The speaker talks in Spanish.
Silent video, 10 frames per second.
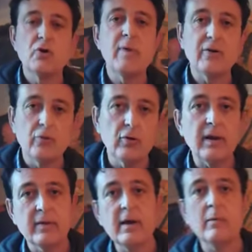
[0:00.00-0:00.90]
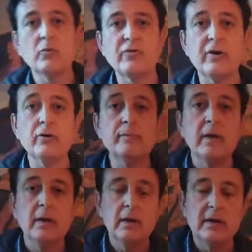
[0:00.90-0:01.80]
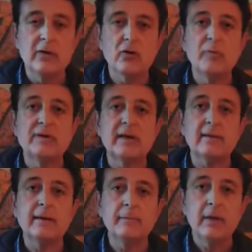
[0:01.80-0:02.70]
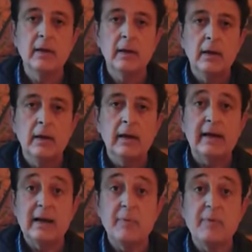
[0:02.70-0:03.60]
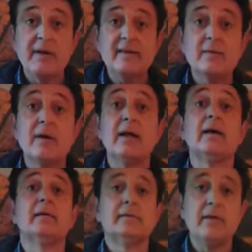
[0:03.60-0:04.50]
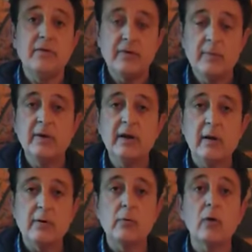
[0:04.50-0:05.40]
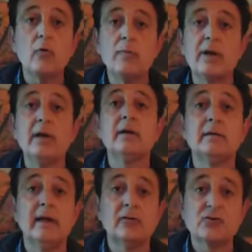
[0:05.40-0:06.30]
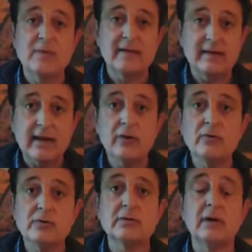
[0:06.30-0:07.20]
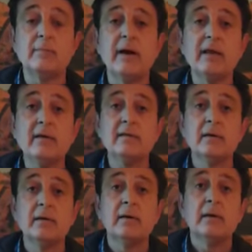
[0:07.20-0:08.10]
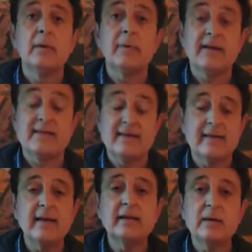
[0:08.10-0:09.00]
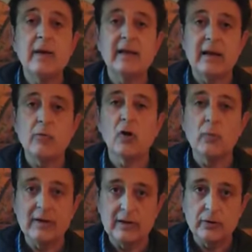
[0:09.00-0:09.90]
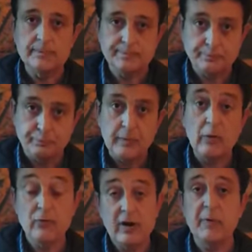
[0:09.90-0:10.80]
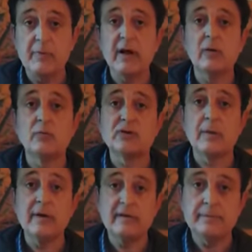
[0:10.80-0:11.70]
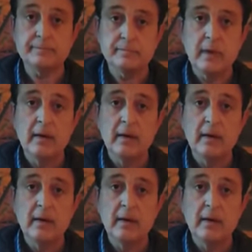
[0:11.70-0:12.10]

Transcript: Soy Manolo García, músico, y quiero comentarte que la primera semana de diciembre habrá una cumbre de altos mandatarios en París para tratar el tema del cambio climático. No es la primera, como sabéis.